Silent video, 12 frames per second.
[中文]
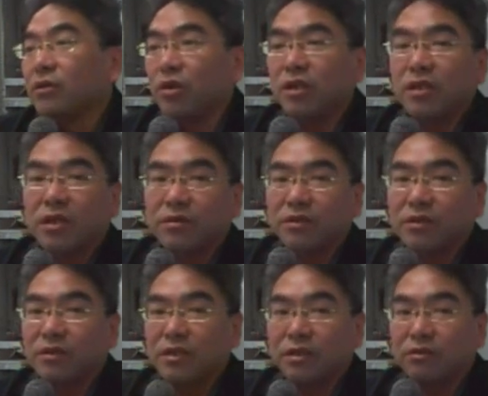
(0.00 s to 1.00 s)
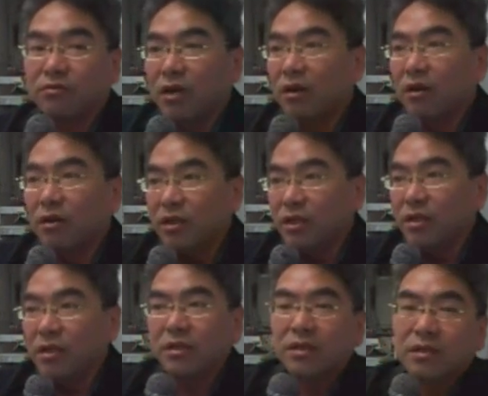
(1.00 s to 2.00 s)
所以你要执行的话哈，
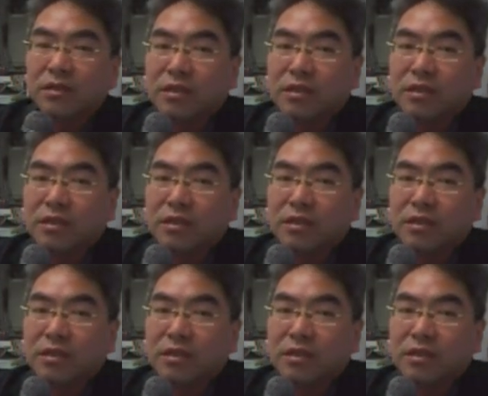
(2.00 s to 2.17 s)
一，